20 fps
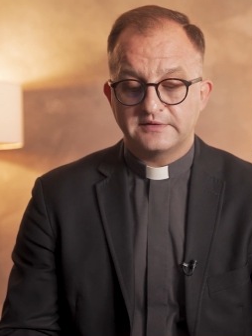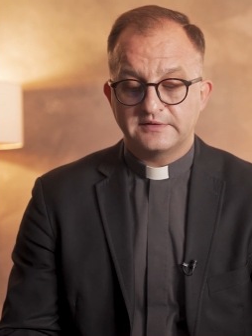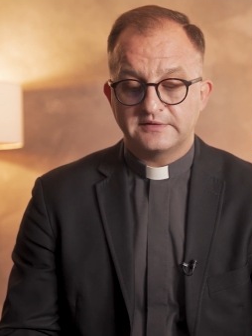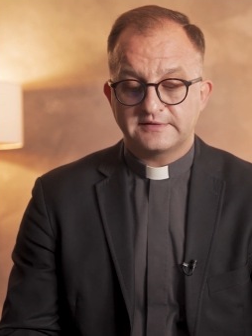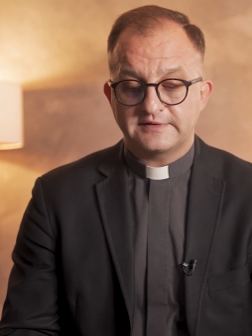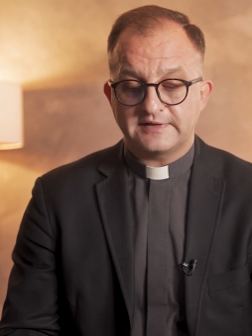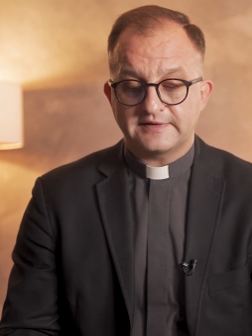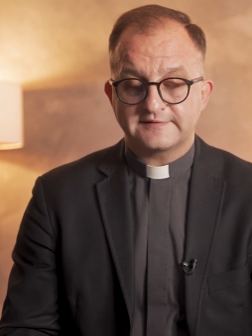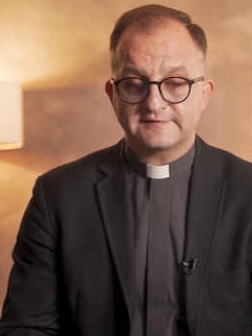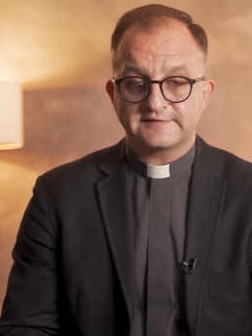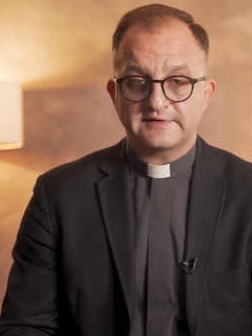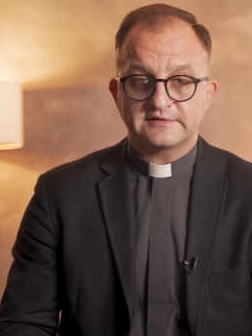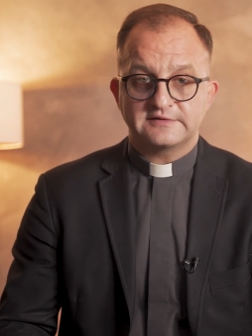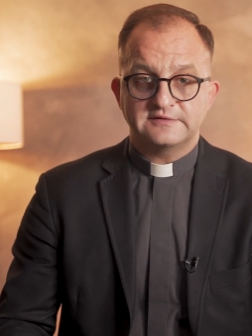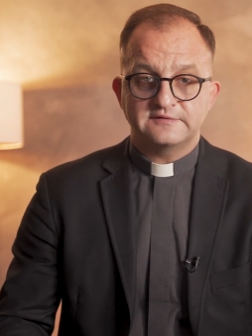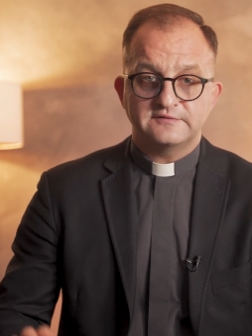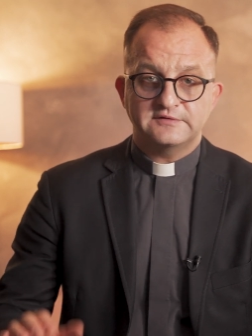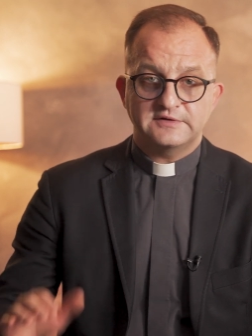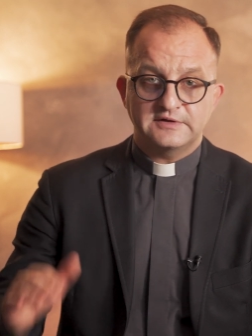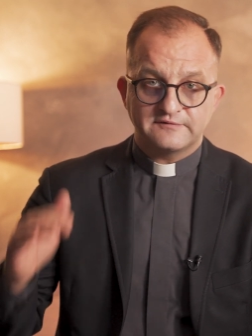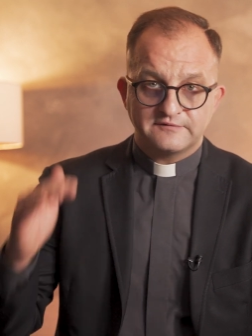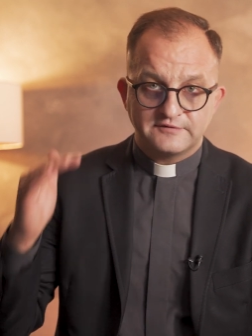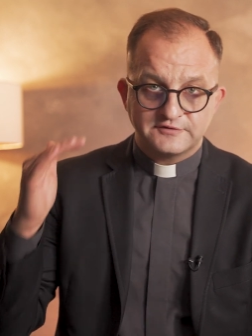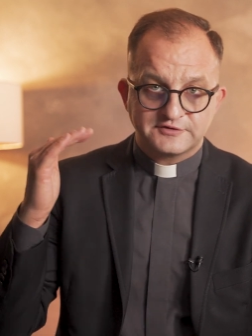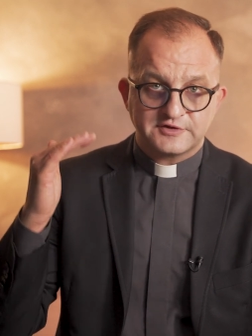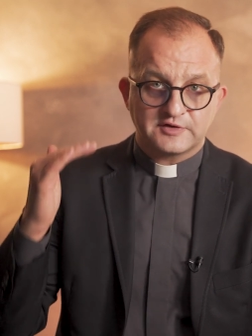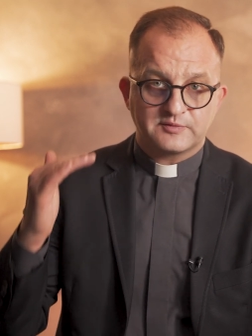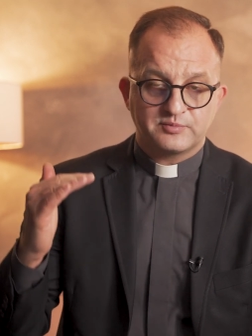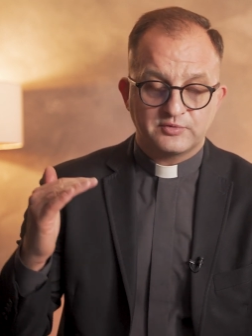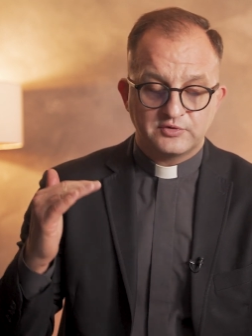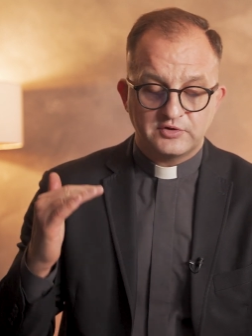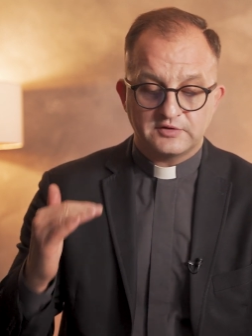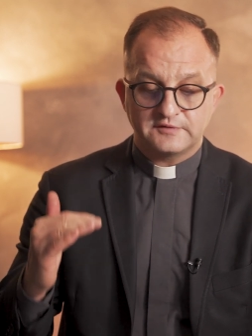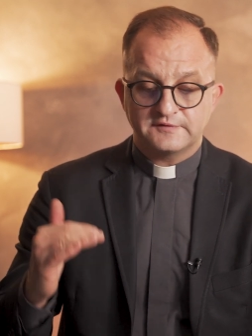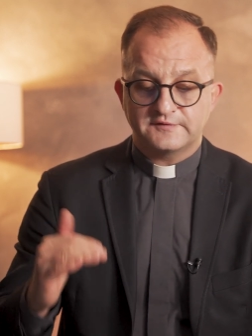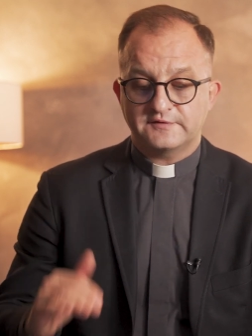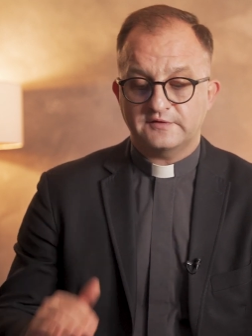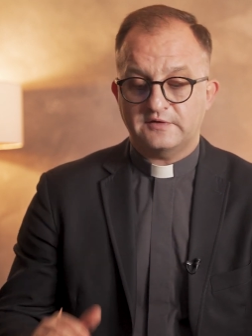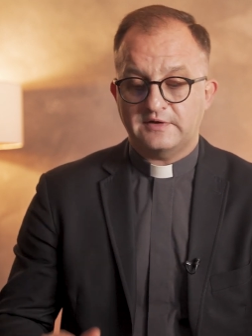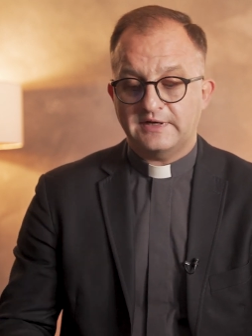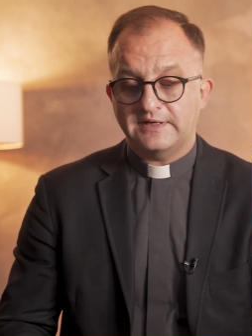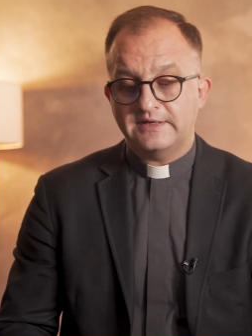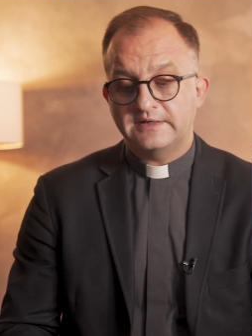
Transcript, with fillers: y, taksatywnie, wyczerpująco,